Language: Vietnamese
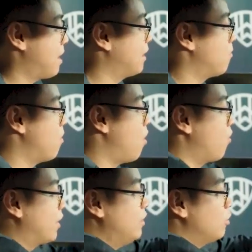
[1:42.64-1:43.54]
mặt đồng
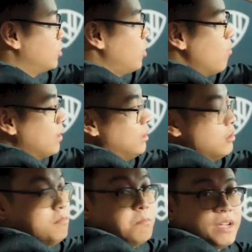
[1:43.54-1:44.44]
hồ kỹ thuật số kích
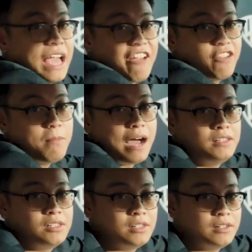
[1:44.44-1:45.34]
thước 12,3
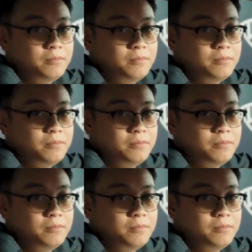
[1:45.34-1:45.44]
inch.